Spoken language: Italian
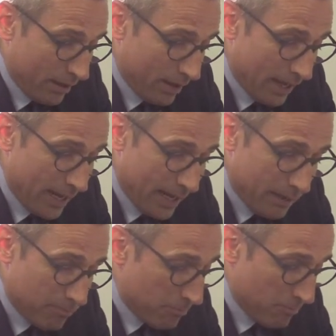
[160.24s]
e
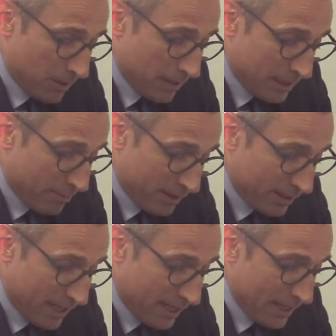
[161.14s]
guardate, per
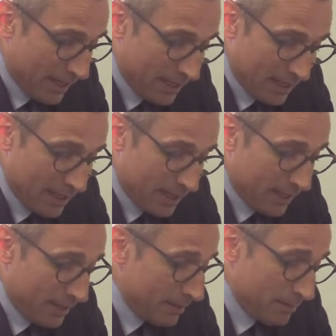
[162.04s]
stare al,
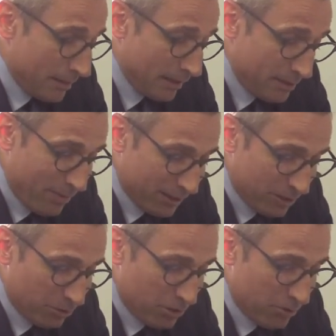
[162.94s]
al
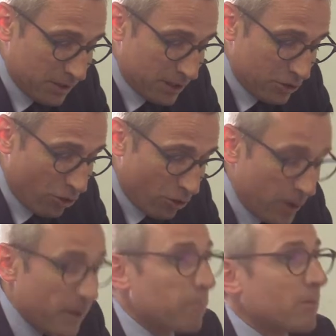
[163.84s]
dibattito di questi
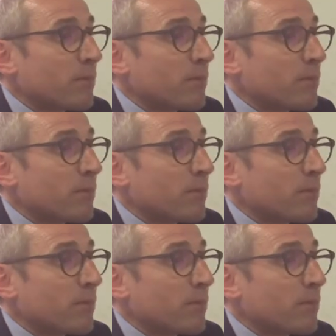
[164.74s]
giorni,